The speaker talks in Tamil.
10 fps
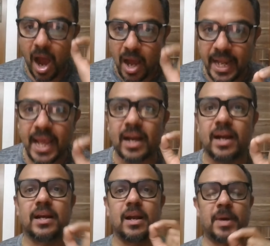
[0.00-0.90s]
ஆறே
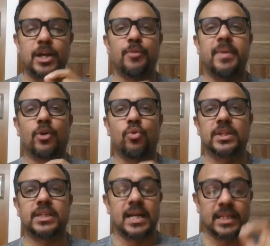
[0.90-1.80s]
ரன்கள் மட்டுமே
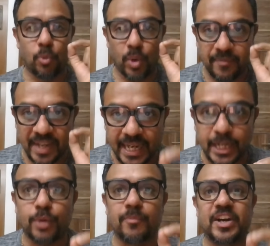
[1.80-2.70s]
கொடுத்து அந்த ஒரு
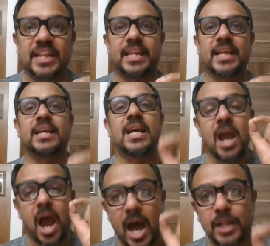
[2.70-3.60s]
விக்கெட்டையும் வீழ்த்தியது
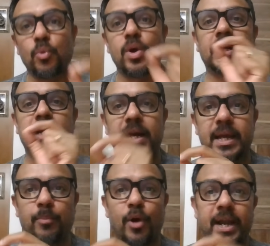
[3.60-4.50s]
அது ஒரு
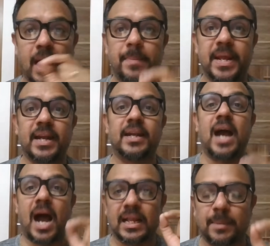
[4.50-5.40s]
டேர்னிங் பாயிண்ட் அப்படின்ட்டு
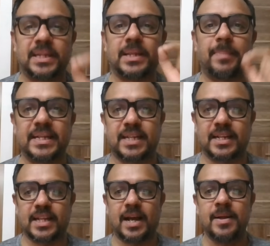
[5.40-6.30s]
அதை பத்தி பேசுறதா